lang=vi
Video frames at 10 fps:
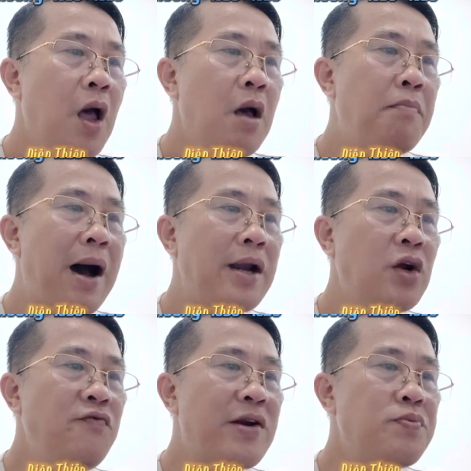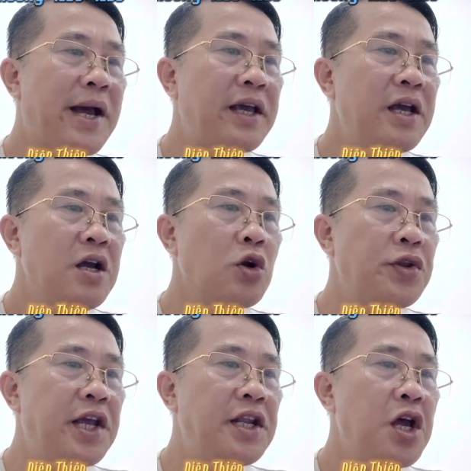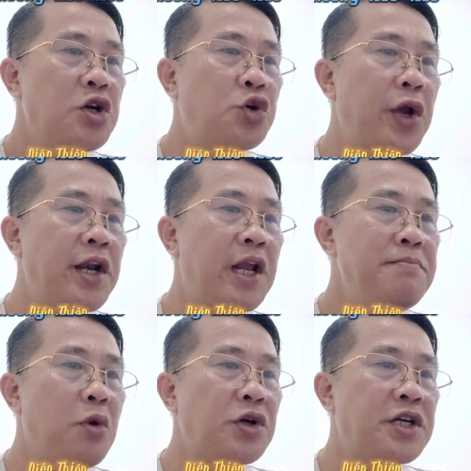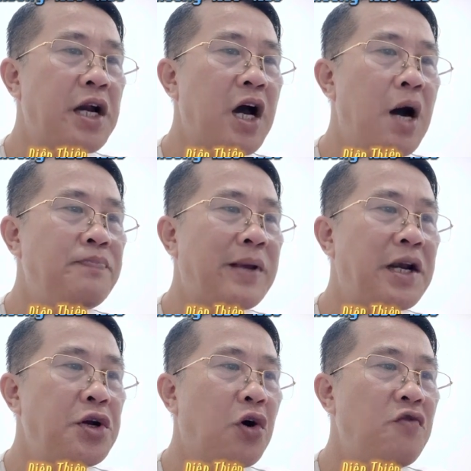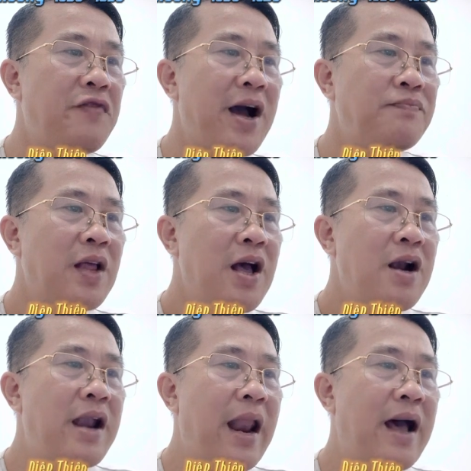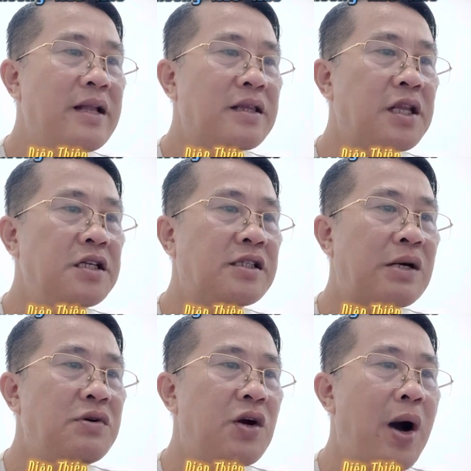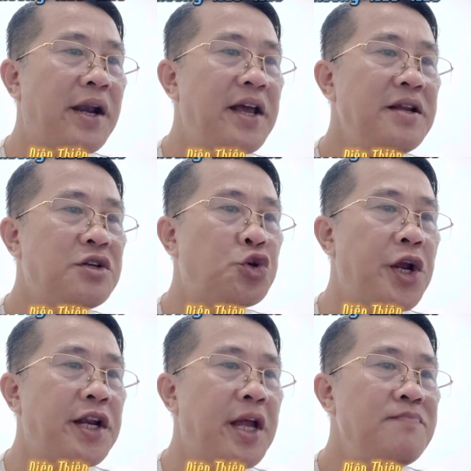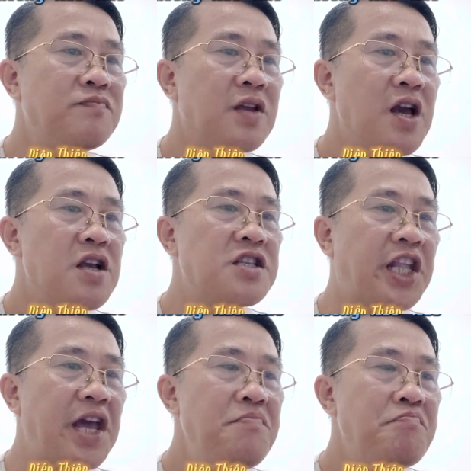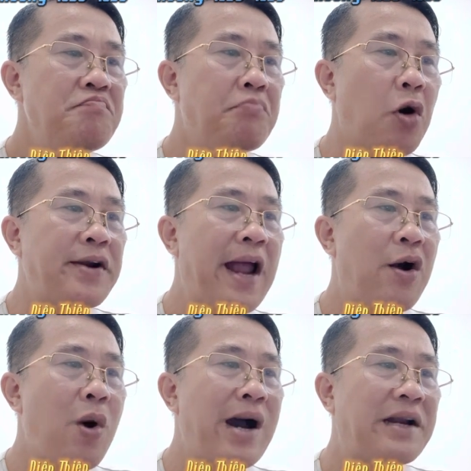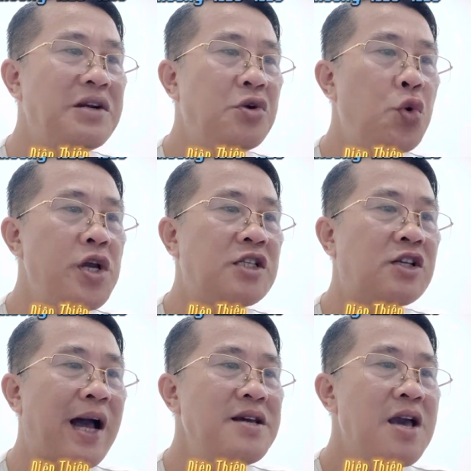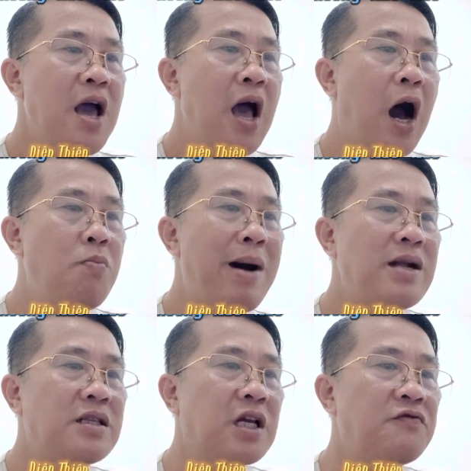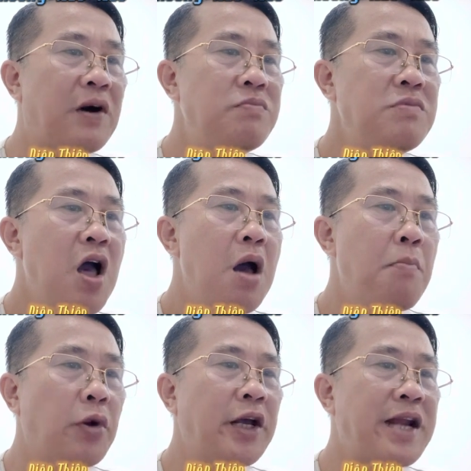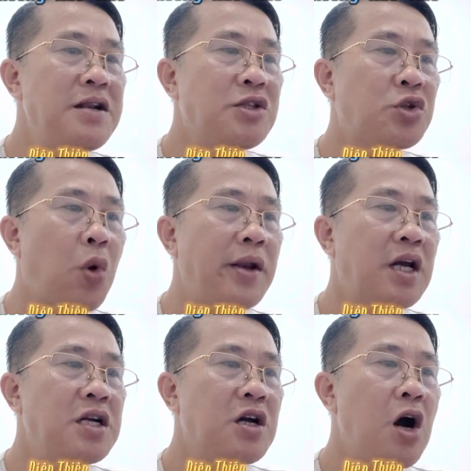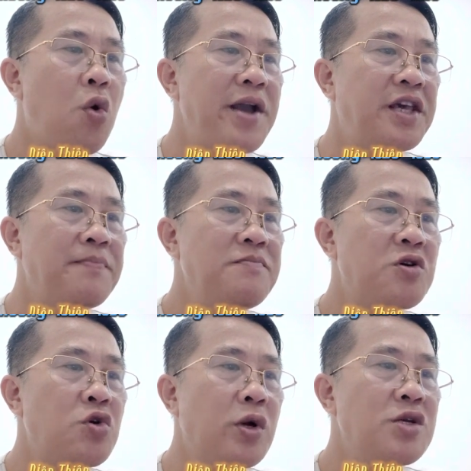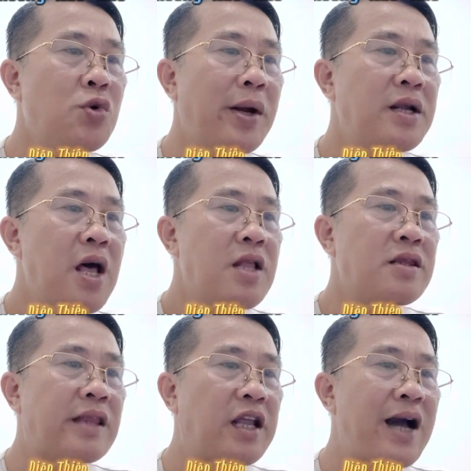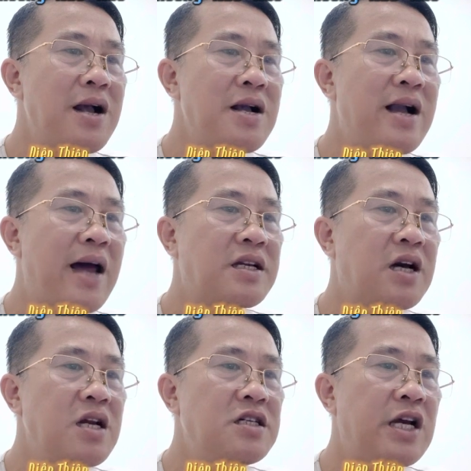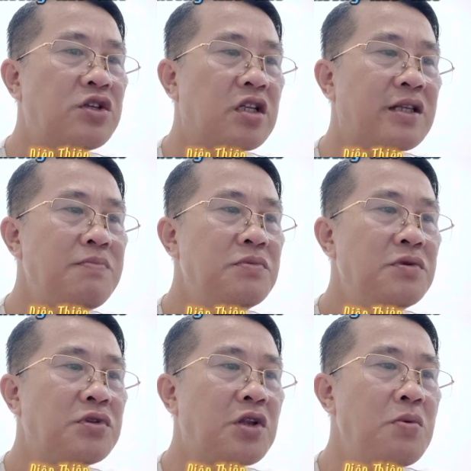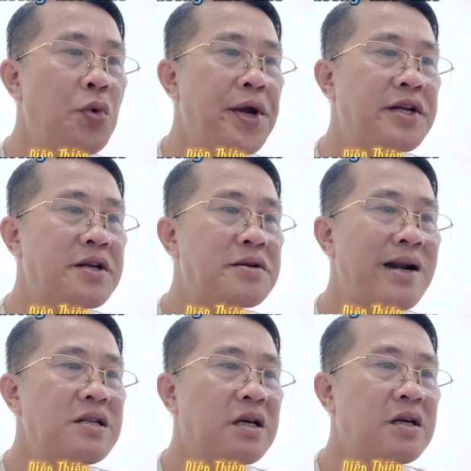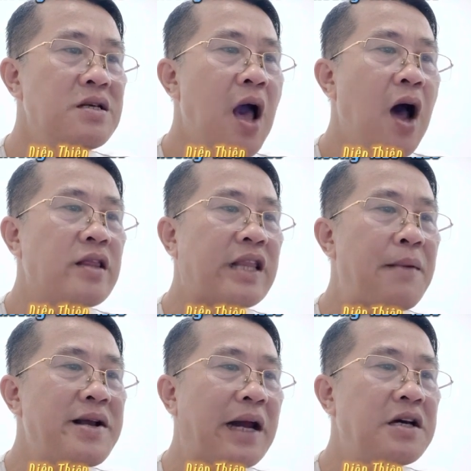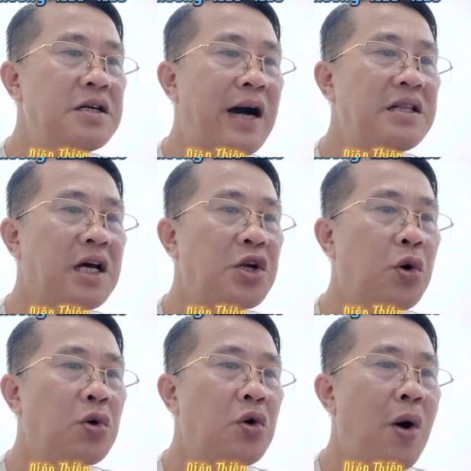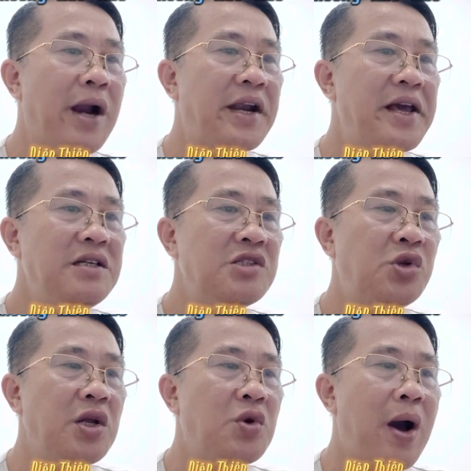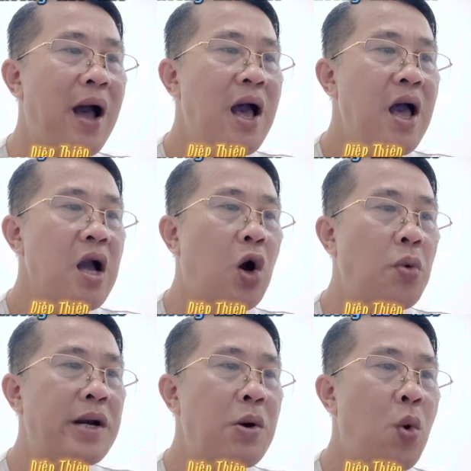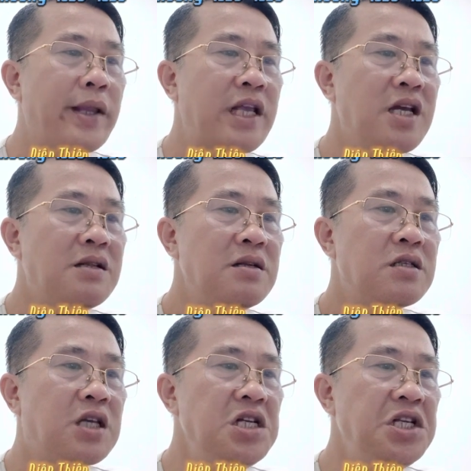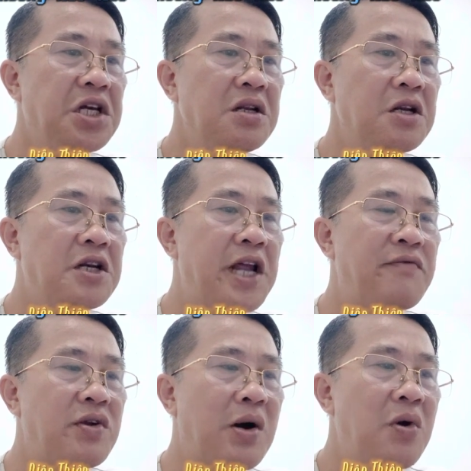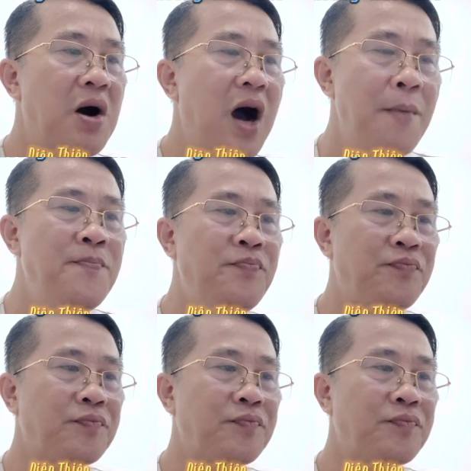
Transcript: Mà đúng vào lúc này, đột nhiên truyền đến một trận âm thanh nổ vang, lại là từ sau người hoàng đế truyền đến. Chỉ thấy một đạo quang ảnh huy sái hồng mang thịnh phóng, một thân đánh toàn thân có hỏa diễm quấn quanh. Tại thời khắc ngàn cân treo sợi tóc, Tôn Quyền đánh tới, tại bên cạnh hư ảnh thành hồn hoàng đế xuyên qua, còn Đông Hoàng Thái Nhất chính diện nện vào nhau. Âm!